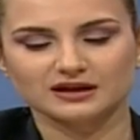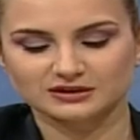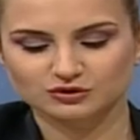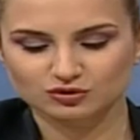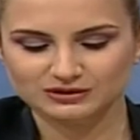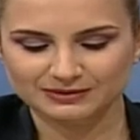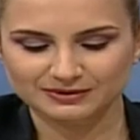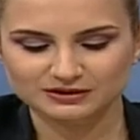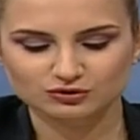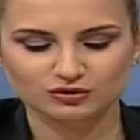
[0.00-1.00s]
Ayrıca sosyal
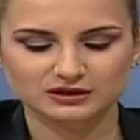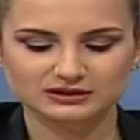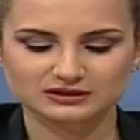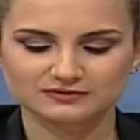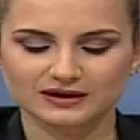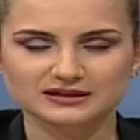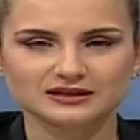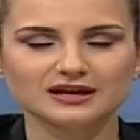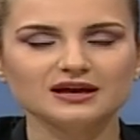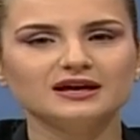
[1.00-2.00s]
medya sorularınız
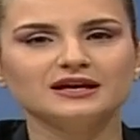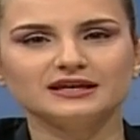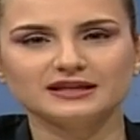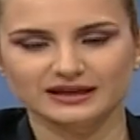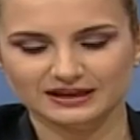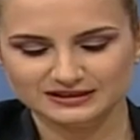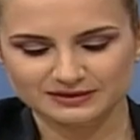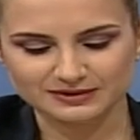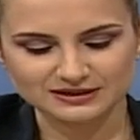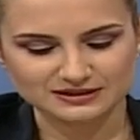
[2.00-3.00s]
varsa da yine
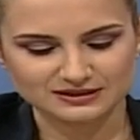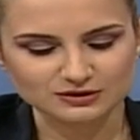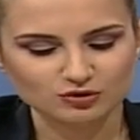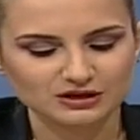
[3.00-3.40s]
iletebilirsiniz.